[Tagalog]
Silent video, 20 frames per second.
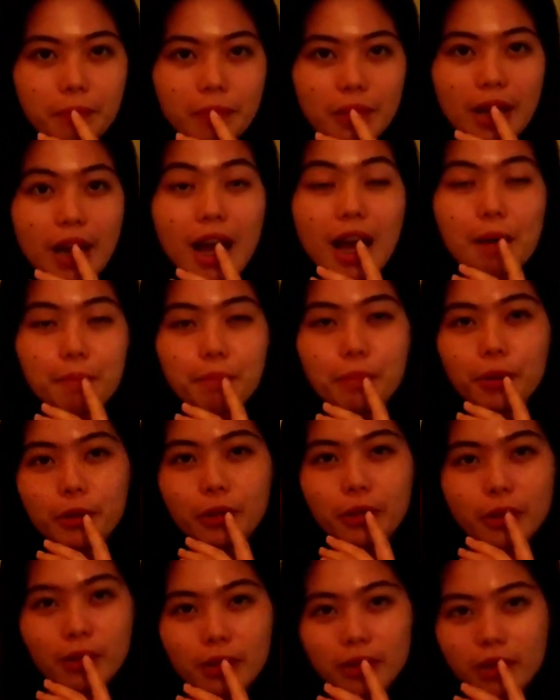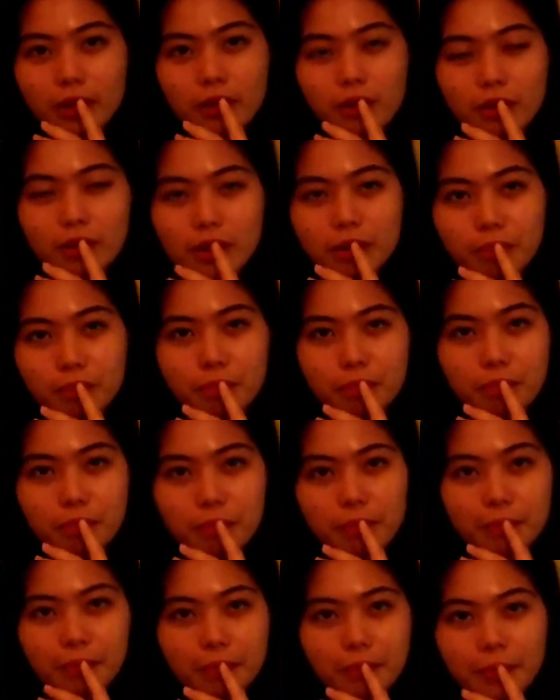Ah,
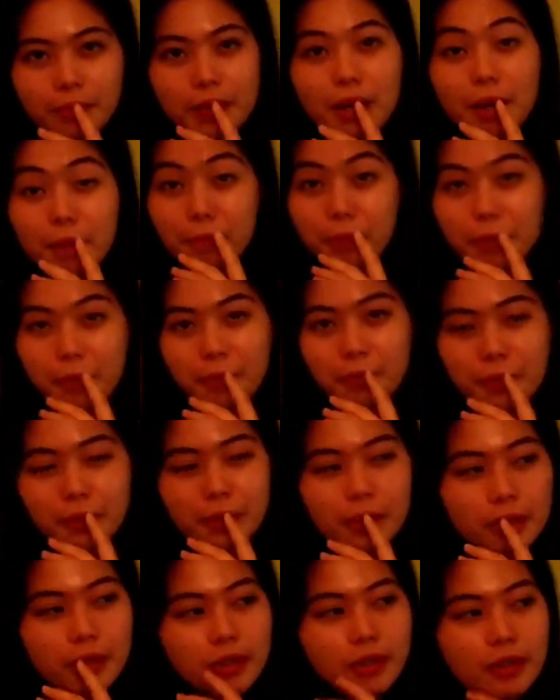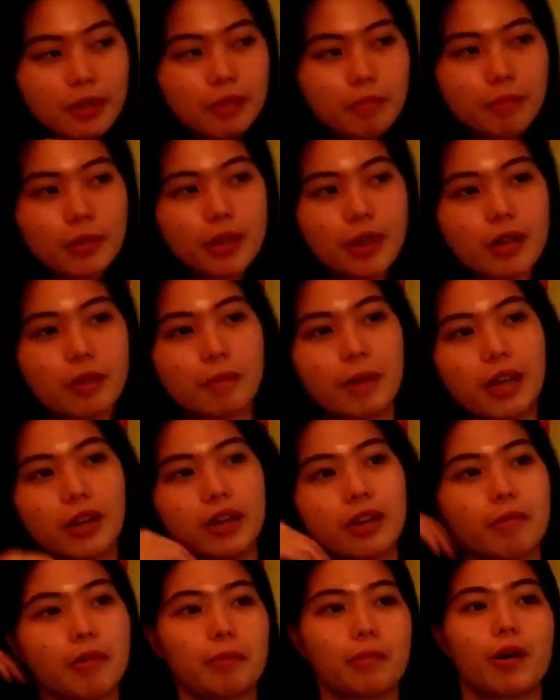panghapon pala sila. Pero Di ba?
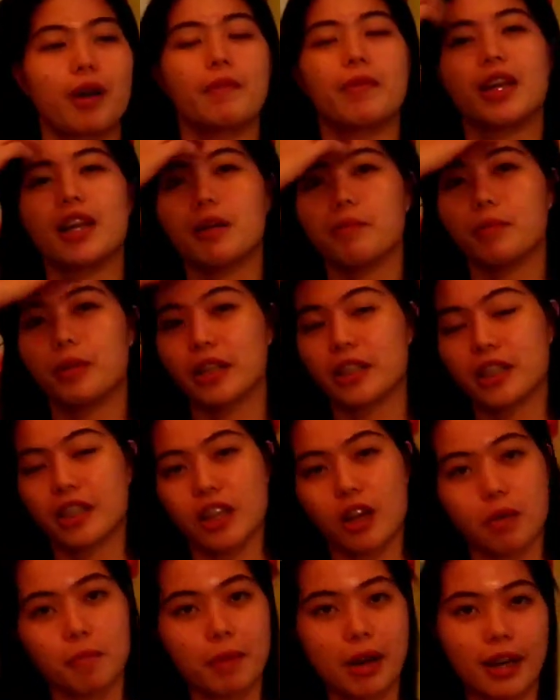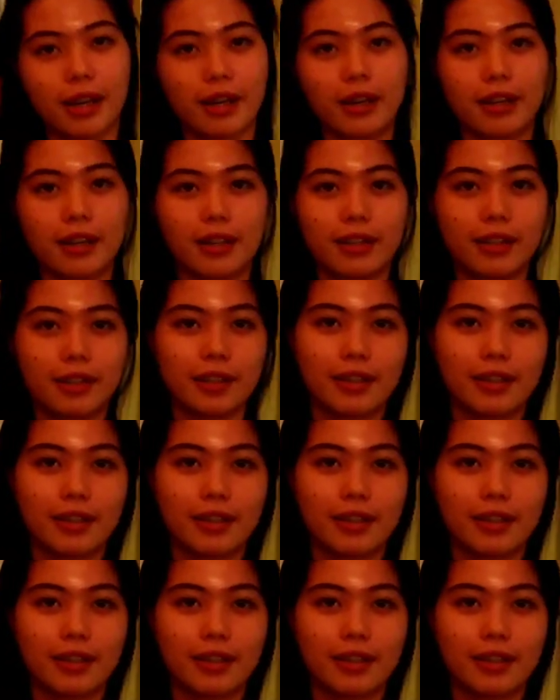wala naman po, available na siya sa umaga.